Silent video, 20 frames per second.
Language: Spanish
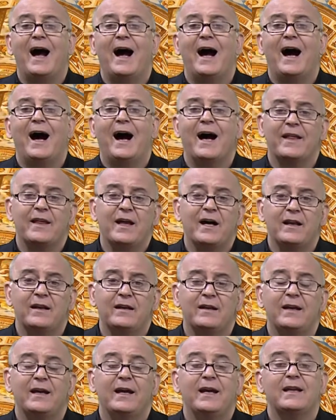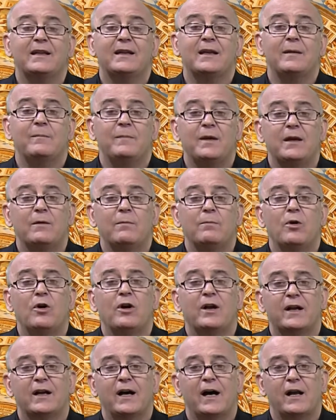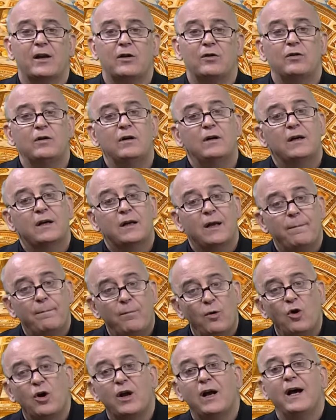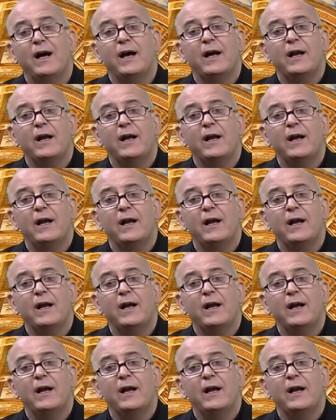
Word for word: a Adán este mismo encargo, que ponga